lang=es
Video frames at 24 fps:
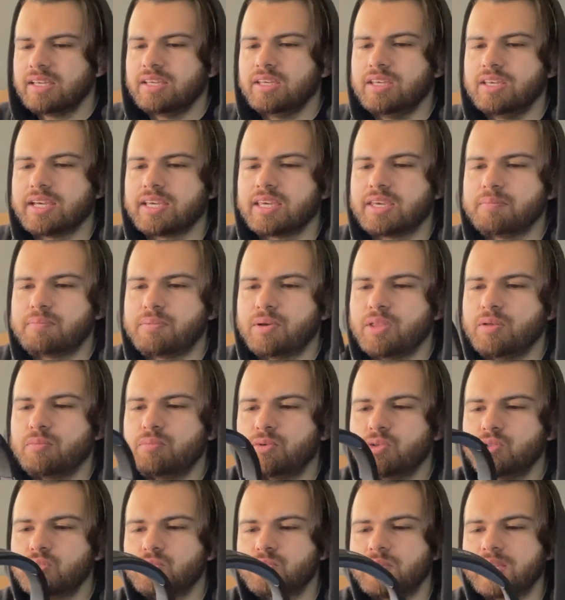Y aquí
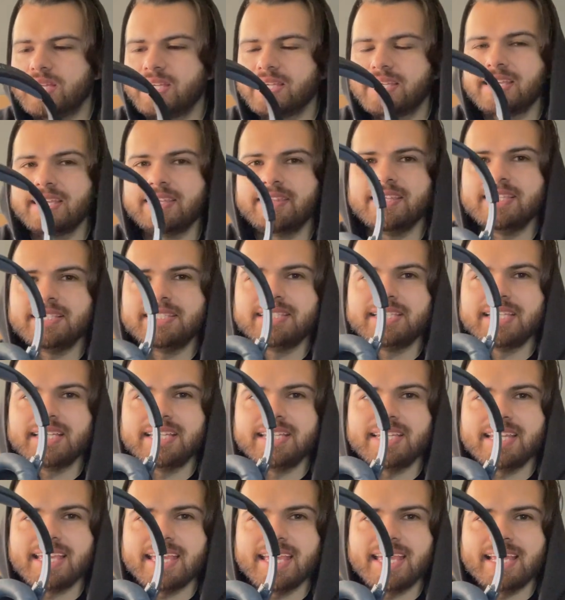podemos ver que
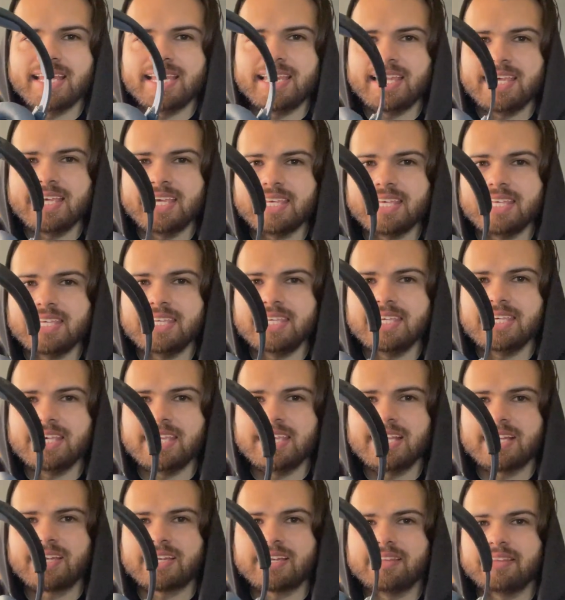dicen L y
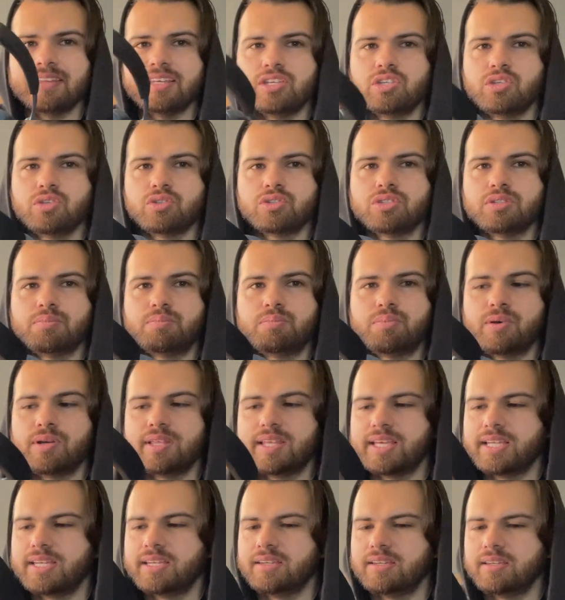R. De hecho, se
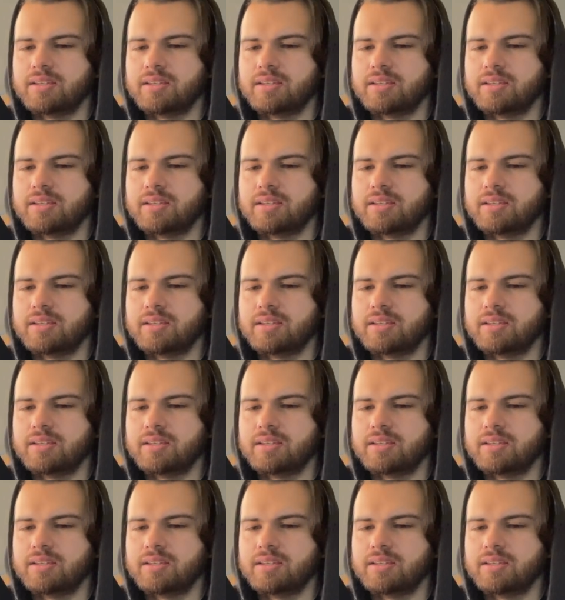pueden,